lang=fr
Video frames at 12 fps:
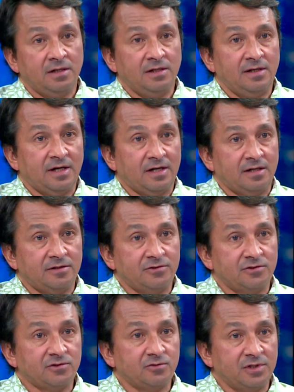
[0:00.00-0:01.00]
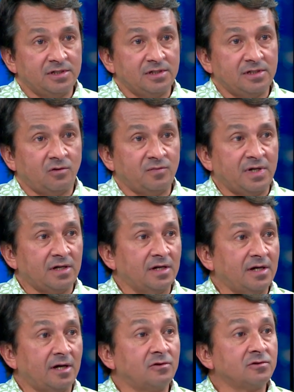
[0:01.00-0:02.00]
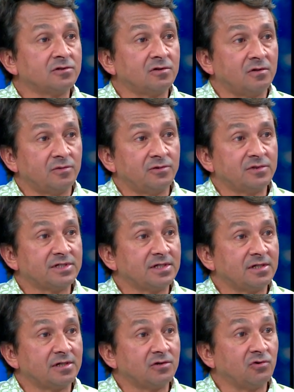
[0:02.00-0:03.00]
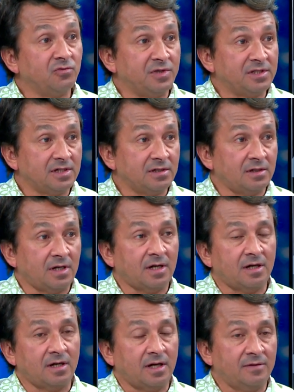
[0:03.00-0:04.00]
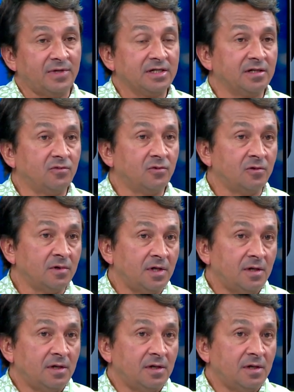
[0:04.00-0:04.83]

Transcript: Il a euh, souhaité en parler à l'ensemble de ses comités à, Makemo